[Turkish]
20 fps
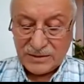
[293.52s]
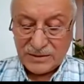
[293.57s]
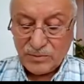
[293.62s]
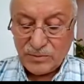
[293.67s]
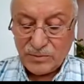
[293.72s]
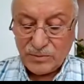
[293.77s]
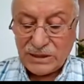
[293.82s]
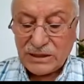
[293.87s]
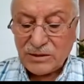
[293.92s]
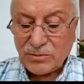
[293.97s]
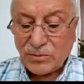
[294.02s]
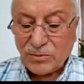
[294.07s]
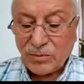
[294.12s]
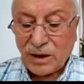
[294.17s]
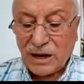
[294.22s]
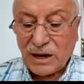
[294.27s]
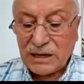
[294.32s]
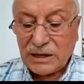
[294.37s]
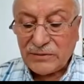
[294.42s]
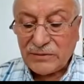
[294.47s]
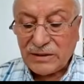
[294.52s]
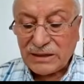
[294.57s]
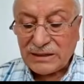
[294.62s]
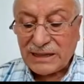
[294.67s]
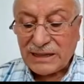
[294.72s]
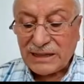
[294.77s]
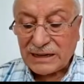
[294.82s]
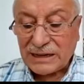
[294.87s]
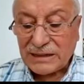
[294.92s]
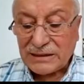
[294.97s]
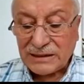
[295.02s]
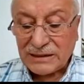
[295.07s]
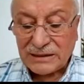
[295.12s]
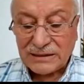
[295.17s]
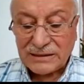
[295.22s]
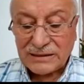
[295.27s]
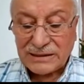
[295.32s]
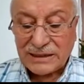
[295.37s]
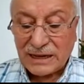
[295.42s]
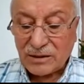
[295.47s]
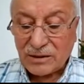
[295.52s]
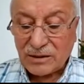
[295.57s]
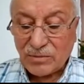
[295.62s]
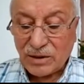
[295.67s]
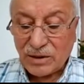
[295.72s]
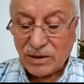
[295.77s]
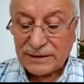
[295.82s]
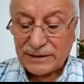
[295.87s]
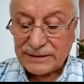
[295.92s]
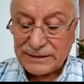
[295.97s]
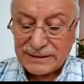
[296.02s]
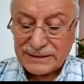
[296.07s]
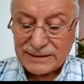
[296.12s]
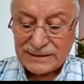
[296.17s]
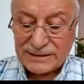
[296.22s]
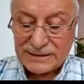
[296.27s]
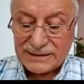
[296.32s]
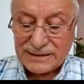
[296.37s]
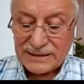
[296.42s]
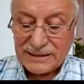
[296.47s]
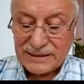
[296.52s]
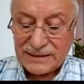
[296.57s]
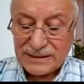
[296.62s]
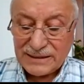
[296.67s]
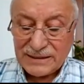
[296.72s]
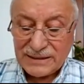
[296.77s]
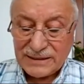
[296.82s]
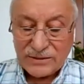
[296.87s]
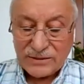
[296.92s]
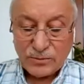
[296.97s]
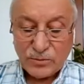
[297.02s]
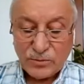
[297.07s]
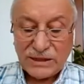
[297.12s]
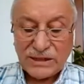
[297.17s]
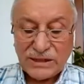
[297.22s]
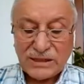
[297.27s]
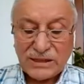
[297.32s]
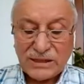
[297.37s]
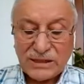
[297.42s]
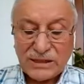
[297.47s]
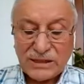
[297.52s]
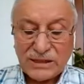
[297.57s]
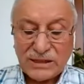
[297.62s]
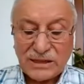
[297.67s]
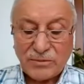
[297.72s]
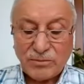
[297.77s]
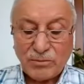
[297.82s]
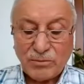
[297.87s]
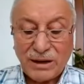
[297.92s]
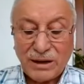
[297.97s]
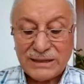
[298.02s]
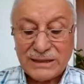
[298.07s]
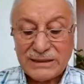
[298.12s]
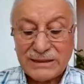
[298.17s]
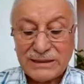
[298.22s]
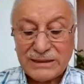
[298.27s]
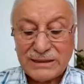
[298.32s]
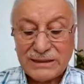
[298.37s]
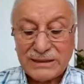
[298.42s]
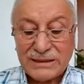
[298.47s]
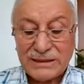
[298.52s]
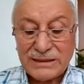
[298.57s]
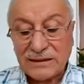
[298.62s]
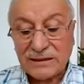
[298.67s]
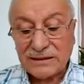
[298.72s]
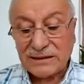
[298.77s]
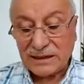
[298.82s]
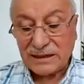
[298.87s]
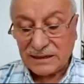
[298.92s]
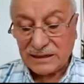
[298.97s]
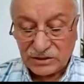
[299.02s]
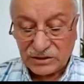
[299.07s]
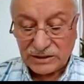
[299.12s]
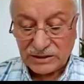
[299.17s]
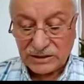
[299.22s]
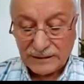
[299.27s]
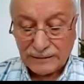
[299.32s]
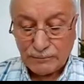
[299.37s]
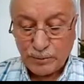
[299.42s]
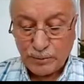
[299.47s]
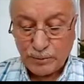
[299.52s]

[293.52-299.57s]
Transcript: Biri manevi dertlerin dermanı, biri de maddi dertlerin ilacı.